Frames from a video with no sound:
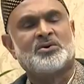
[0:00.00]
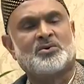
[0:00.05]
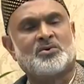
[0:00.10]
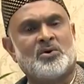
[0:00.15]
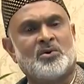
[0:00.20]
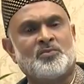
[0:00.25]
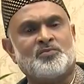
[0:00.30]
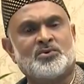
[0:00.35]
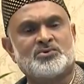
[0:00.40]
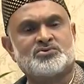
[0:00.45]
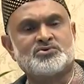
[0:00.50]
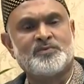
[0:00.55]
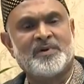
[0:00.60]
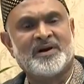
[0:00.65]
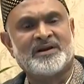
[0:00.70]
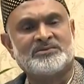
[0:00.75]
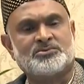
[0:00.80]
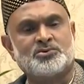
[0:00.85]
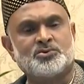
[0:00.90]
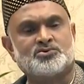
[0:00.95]
সকল পশু
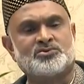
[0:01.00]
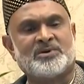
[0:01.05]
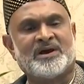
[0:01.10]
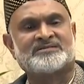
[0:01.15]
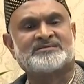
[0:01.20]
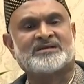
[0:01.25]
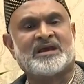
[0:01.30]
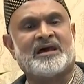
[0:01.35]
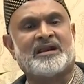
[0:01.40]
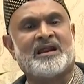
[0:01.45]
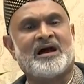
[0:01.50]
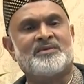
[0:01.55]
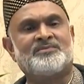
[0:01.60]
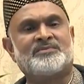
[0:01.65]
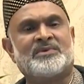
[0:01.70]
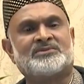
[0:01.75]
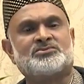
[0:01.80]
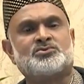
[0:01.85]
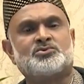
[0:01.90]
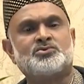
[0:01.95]
পাখি তুত গাছ খায়
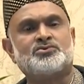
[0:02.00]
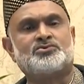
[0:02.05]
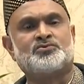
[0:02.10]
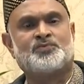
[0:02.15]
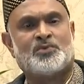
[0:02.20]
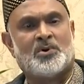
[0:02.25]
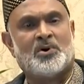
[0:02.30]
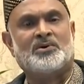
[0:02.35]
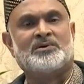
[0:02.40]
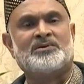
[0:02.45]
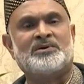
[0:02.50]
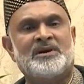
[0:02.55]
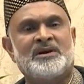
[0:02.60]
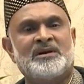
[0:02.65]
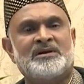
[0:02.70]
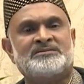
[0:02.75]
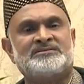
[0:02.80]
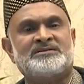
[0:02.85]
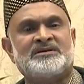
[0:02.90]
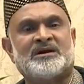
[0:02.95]
আমরা তুত ফল
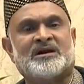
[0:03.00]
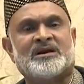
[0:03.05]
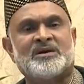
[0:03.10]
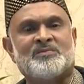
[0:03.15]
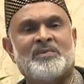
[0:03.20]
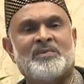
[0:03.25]
যেটাকে